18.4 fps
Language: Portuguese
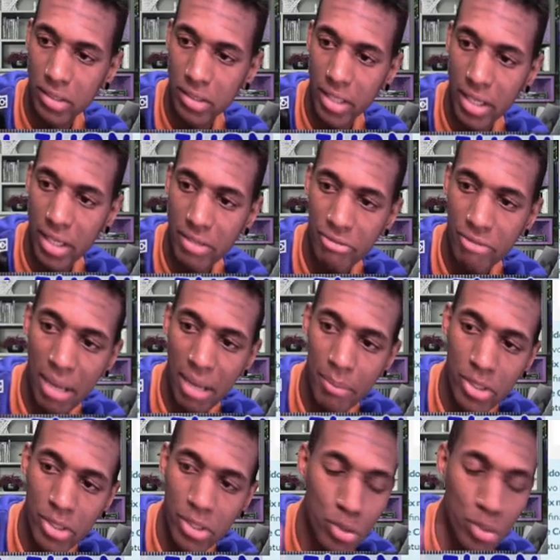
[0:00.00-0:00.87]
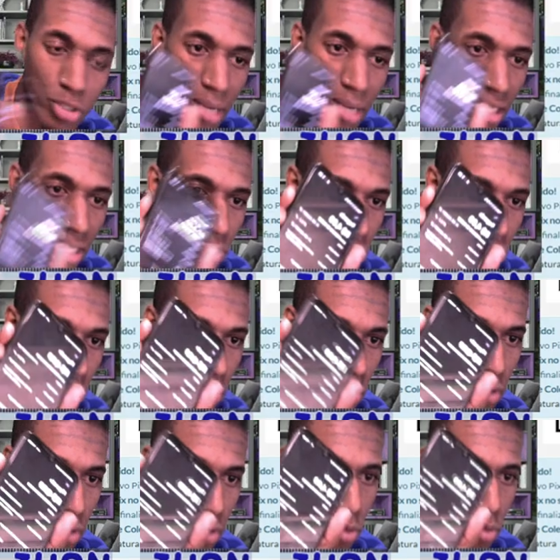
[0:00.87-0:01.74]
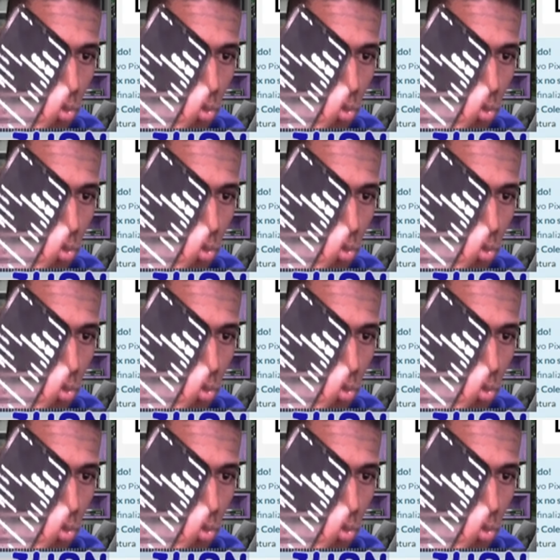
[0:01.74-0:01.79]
E aí, Fabrício de Matos, que é o nome